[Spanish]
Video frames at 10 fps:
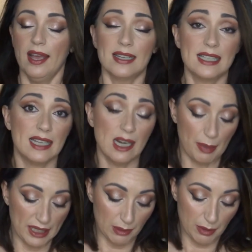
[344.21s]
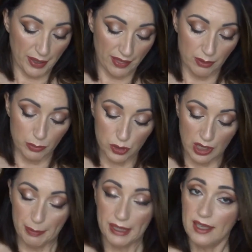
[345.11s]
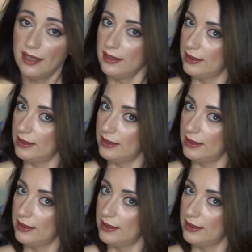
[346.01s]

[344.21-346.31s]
Así que la paleta me merece mucho la pena